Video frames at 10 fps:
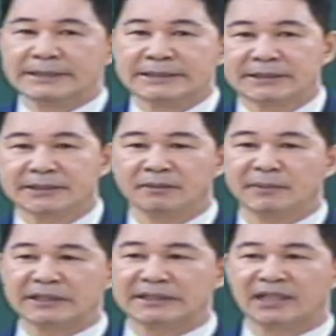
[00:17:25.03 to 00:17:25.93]

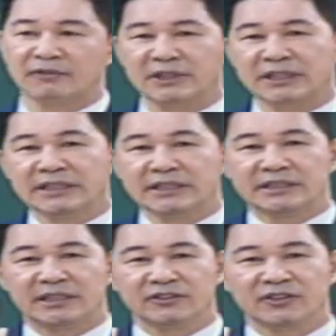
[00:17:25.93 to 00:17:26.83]
처음에는 제가 우리
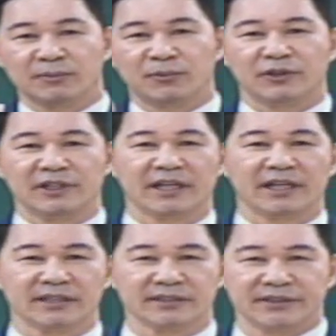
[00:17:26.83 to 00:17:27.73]
신사님 보고
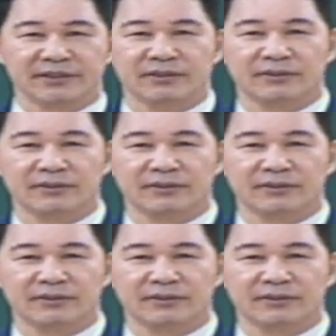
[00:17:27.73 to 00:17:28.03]
이렇게 했어요.